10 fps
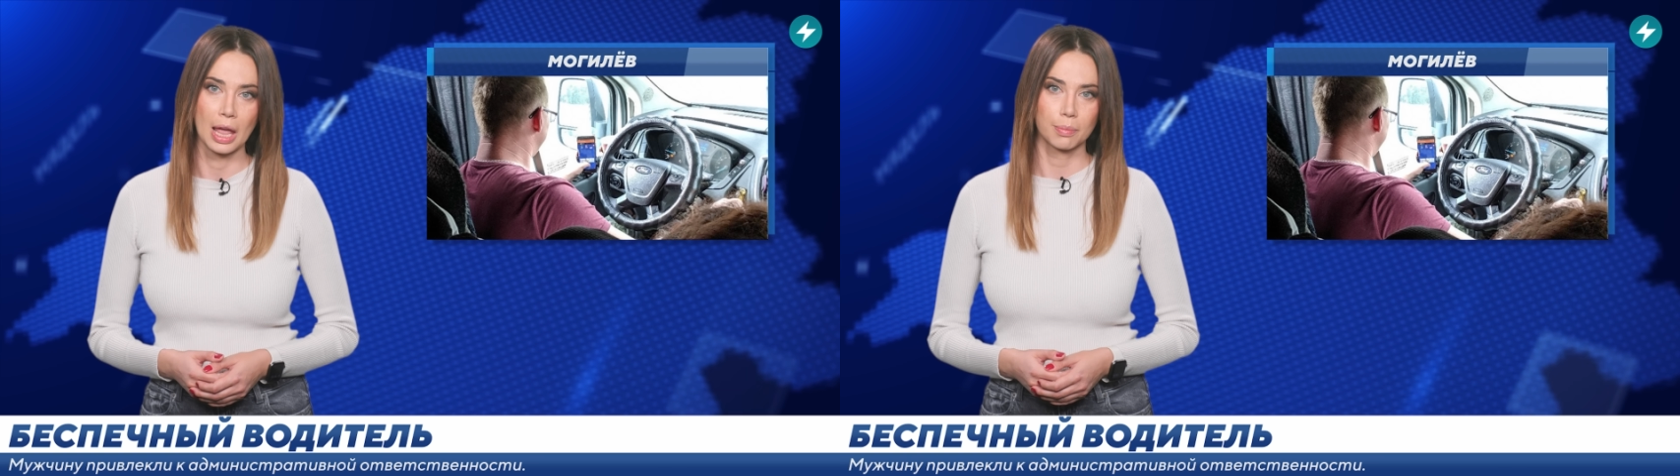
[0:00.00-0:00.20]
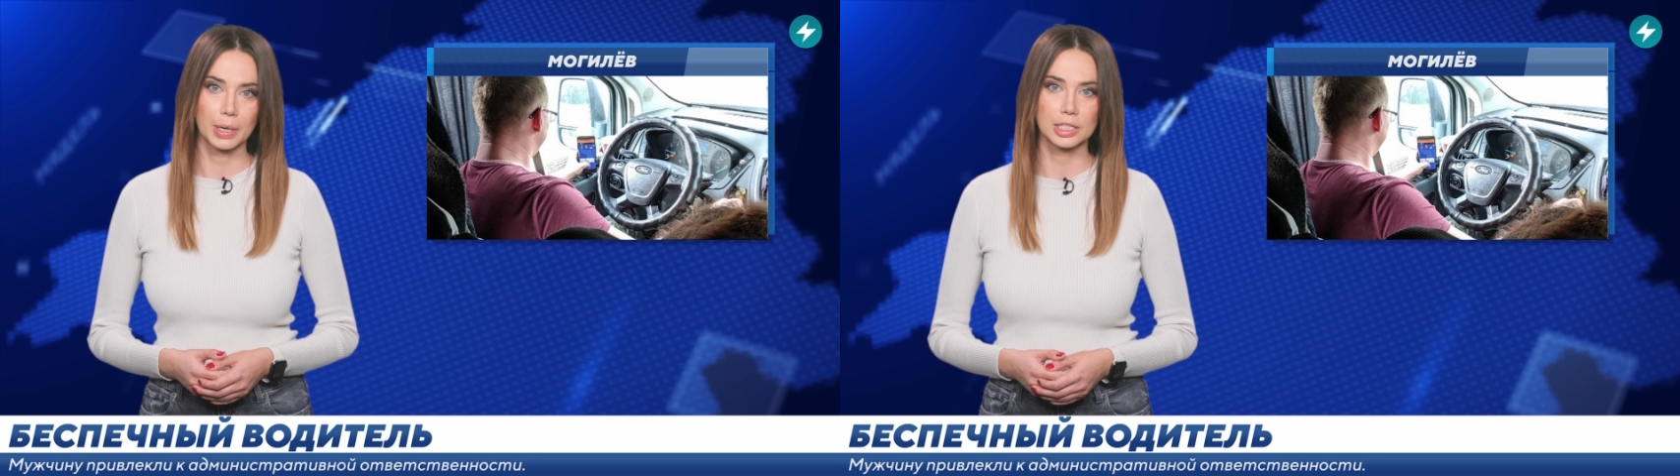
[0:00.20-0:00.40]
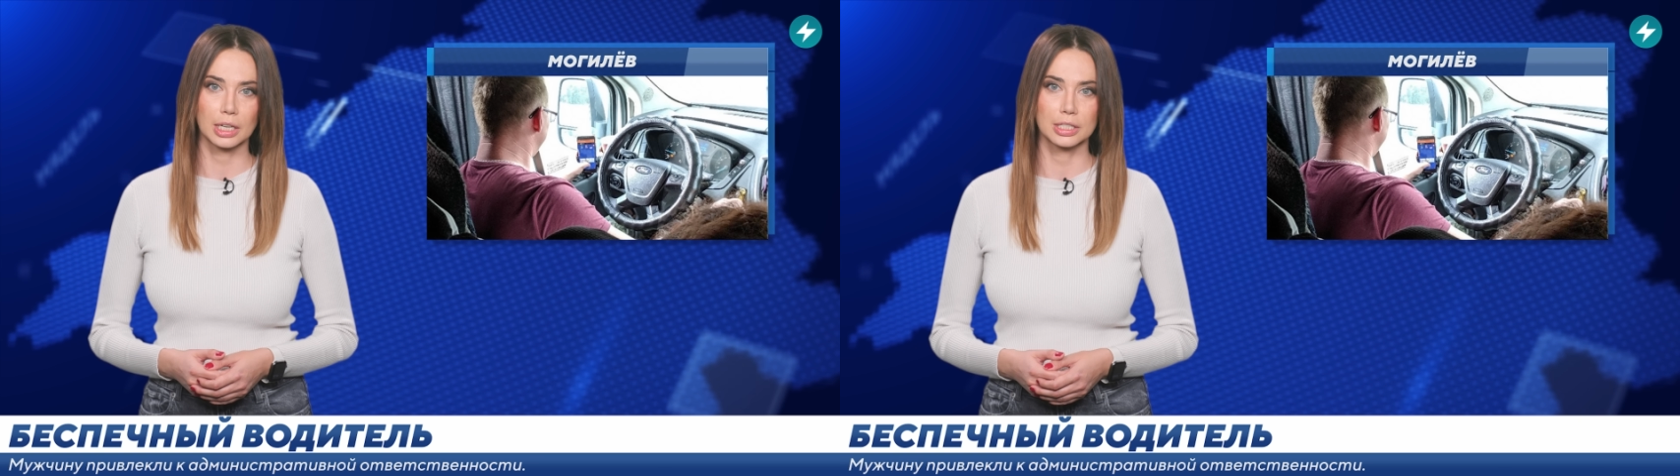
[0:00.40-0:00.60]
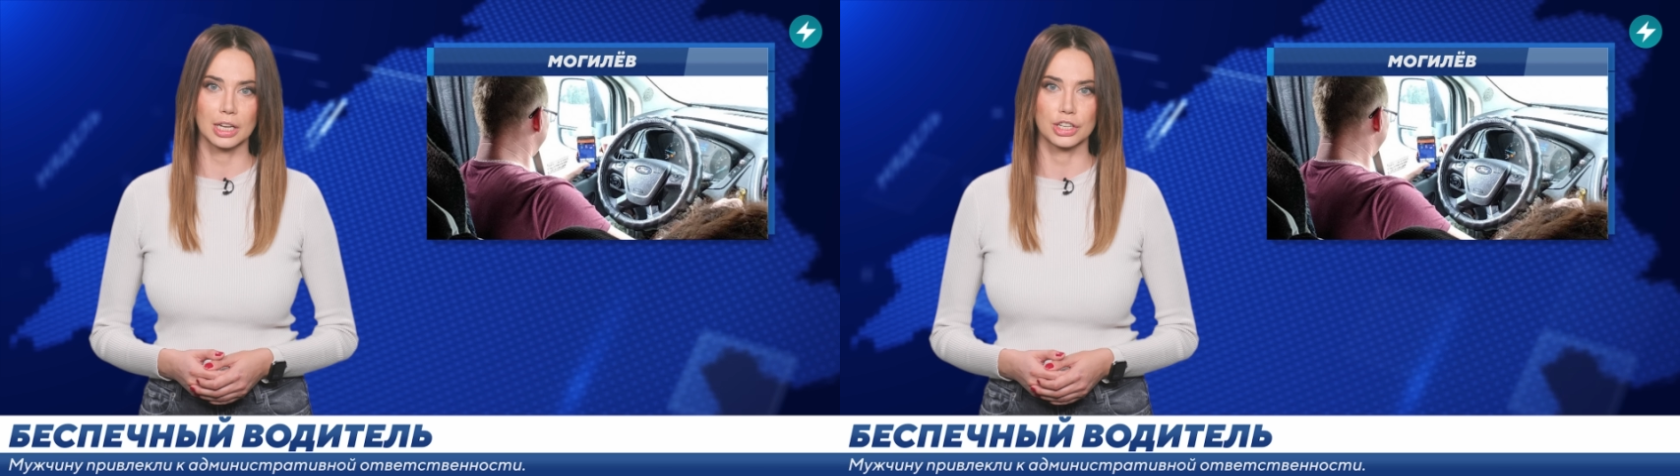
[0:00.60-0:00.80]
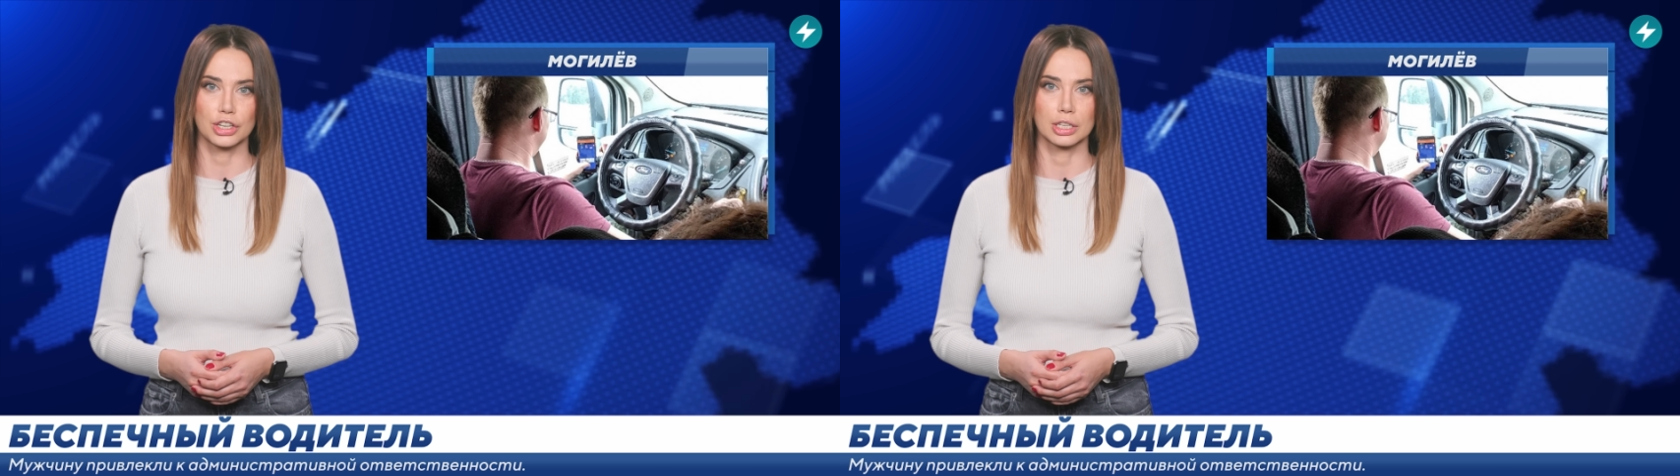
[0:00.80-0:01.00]

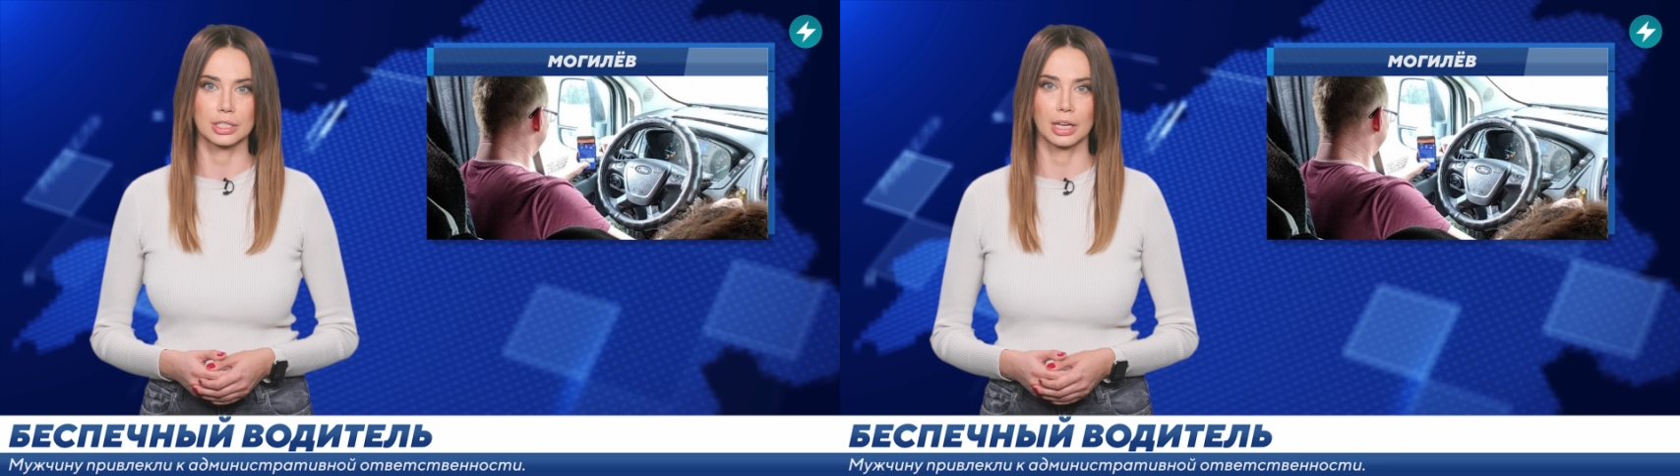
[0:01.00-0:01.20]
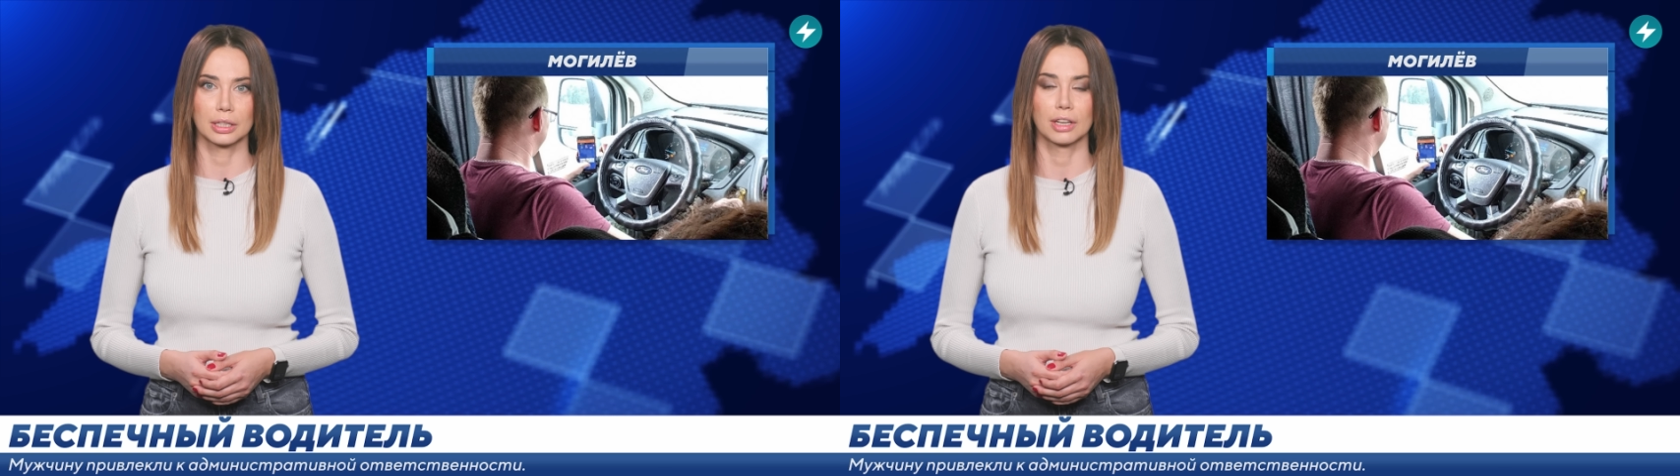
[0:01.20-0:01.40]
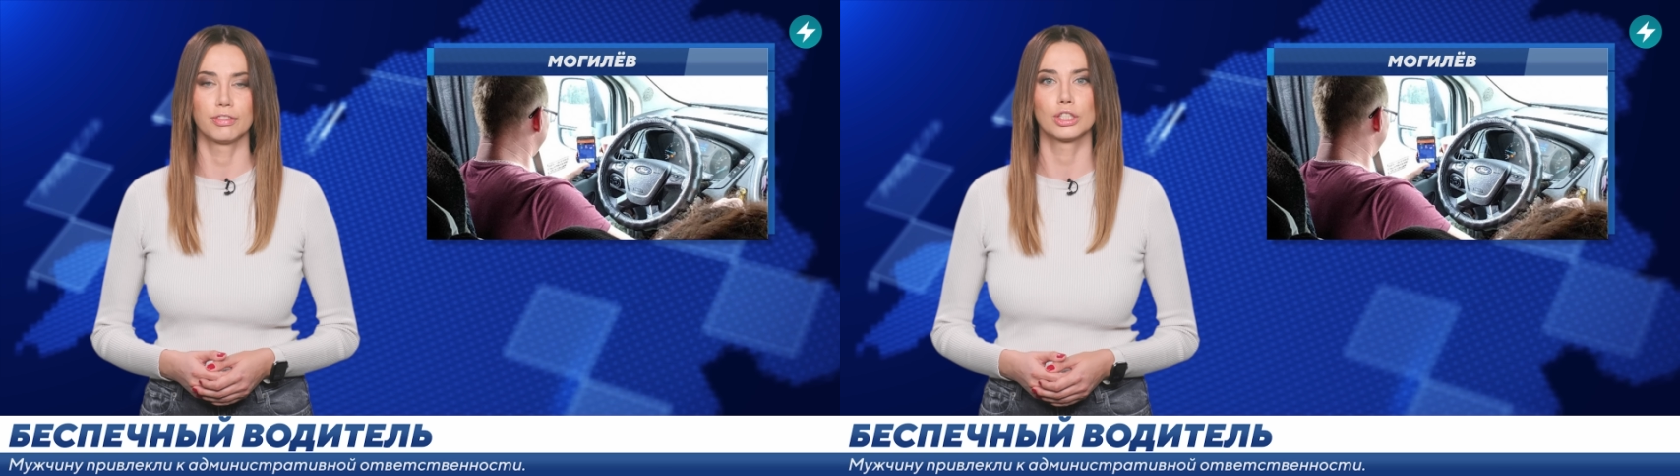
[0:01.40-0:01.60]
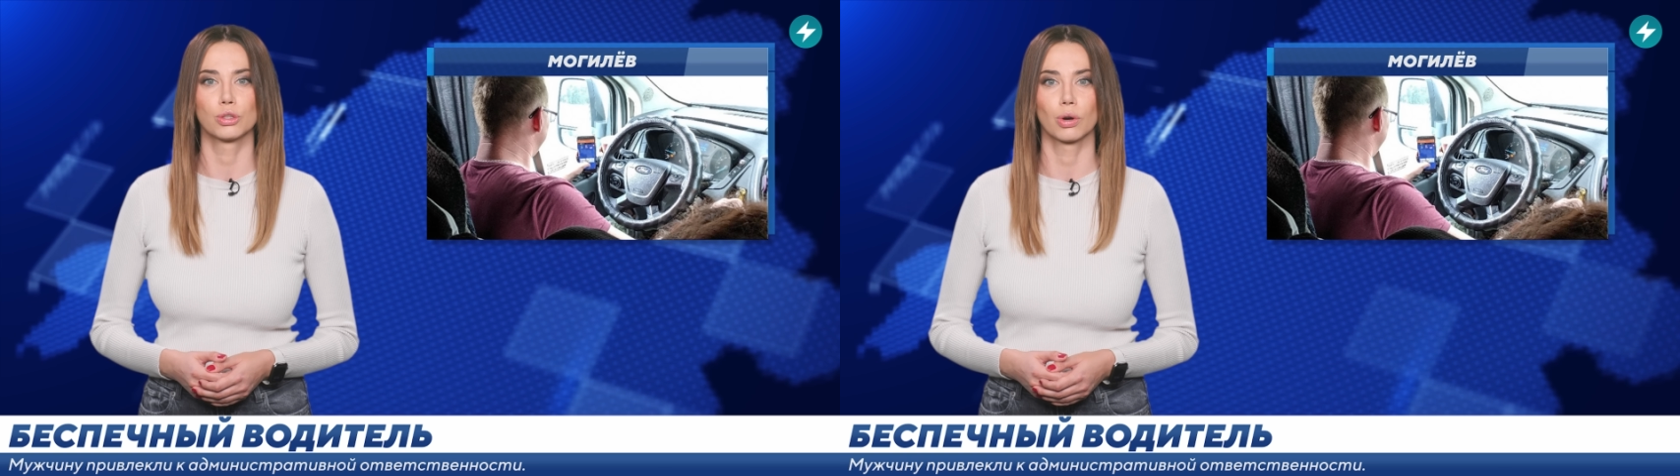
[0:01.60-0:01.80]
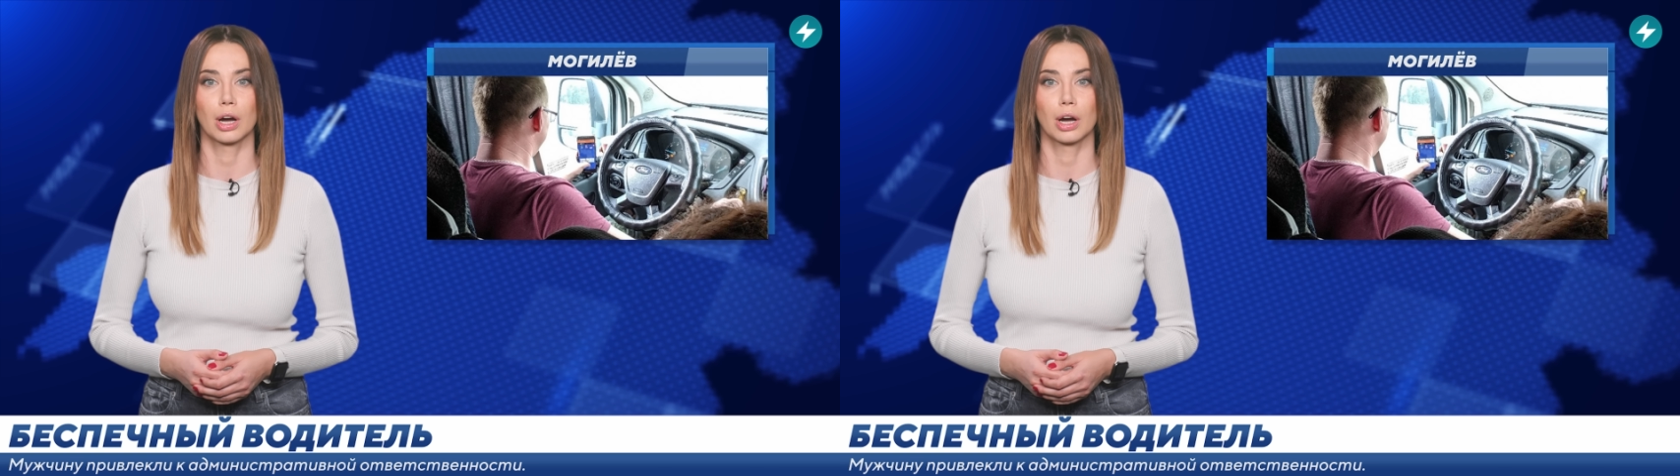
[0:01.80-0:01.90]
Происходящее снял на видео